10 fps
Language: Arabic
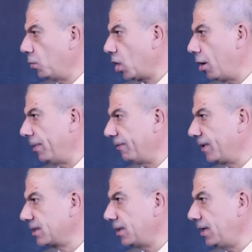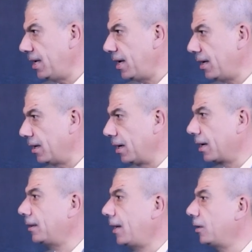المقاومه الفلسطينيه
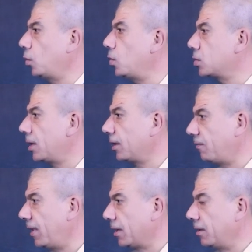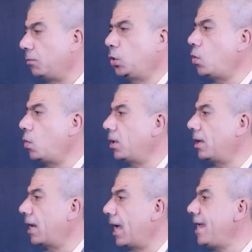قطعت رؤوس الاطفال
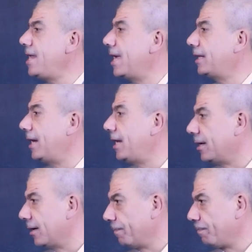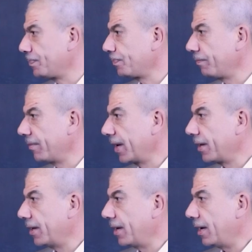بدون اي دليل
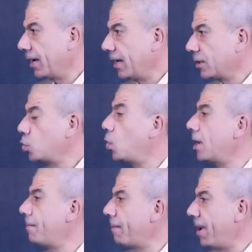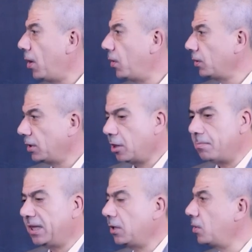صوره ما معه
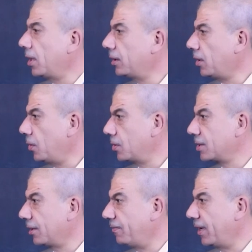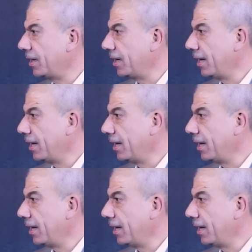تثبت انه قطعوا رؤوس اطفال